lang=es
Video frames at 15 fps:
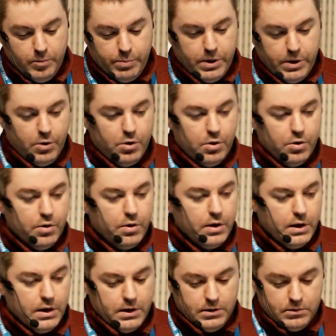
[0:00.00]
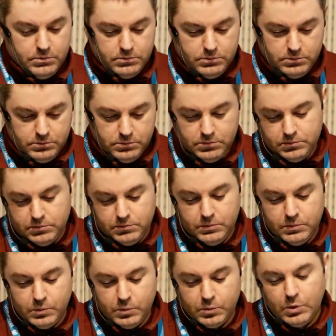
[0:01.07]
pero en,
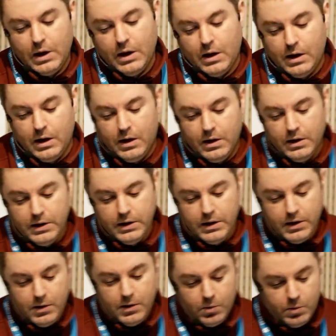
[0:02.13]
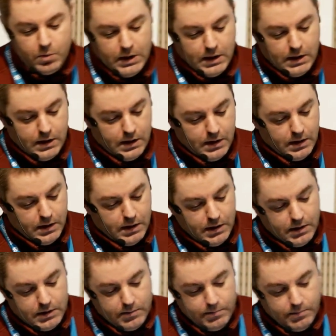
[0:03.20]
una,
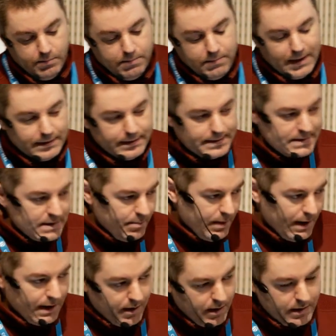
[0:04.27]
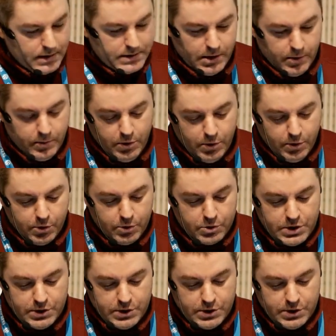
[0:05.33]
una parte separada del servidor, ¿no?